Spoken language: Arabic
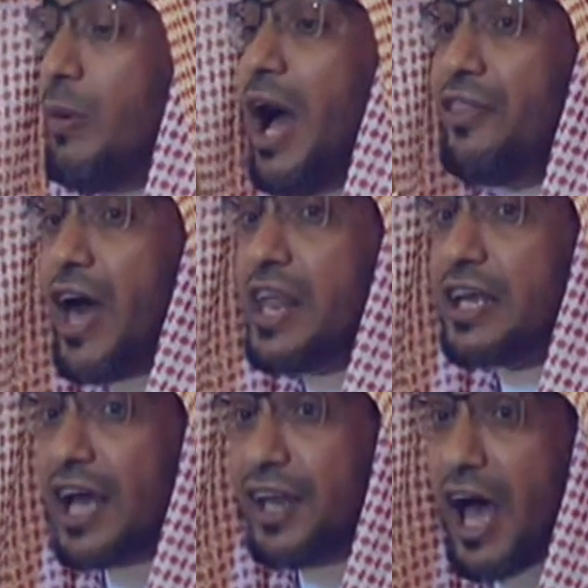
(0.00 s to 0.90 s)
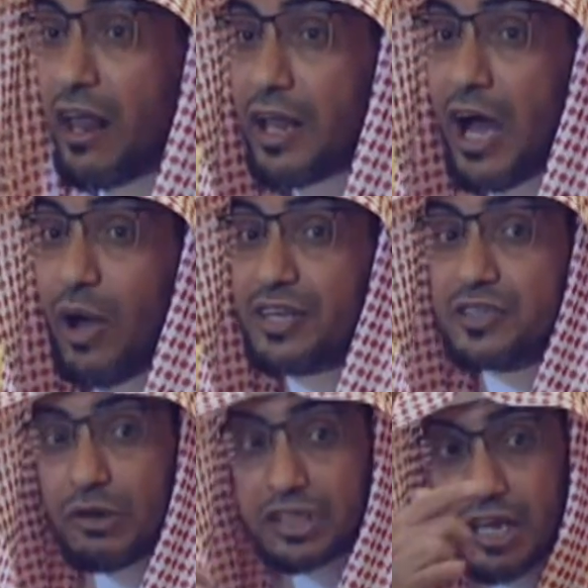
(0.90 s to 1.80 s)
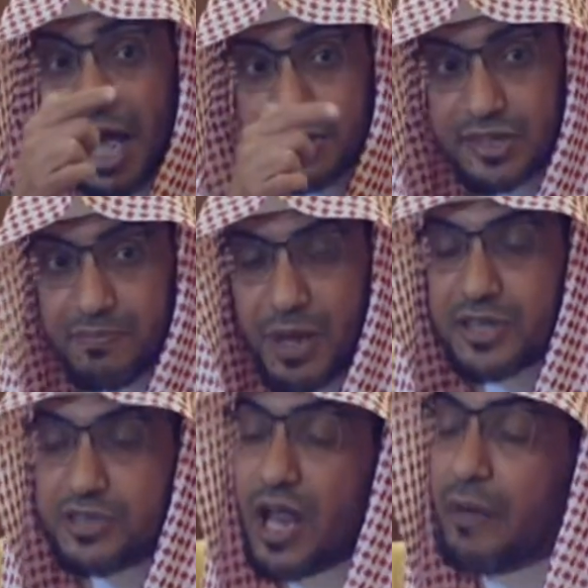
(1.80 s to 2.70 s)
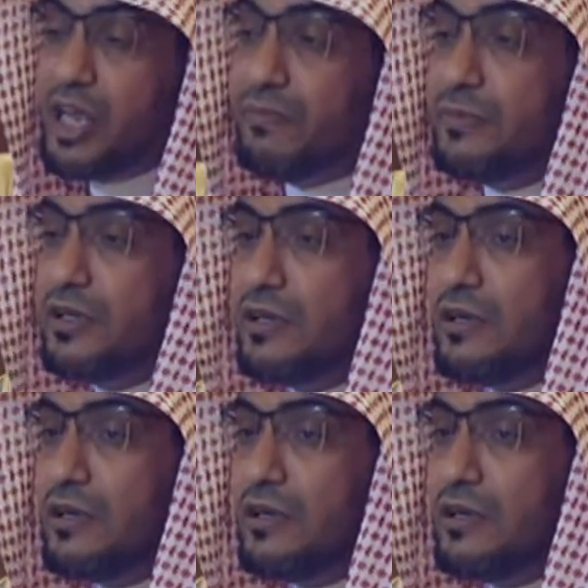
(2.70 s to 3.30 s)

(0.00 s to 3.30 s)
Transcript: ومع ذلك نهى الله عز وجل عن صب أصنامهم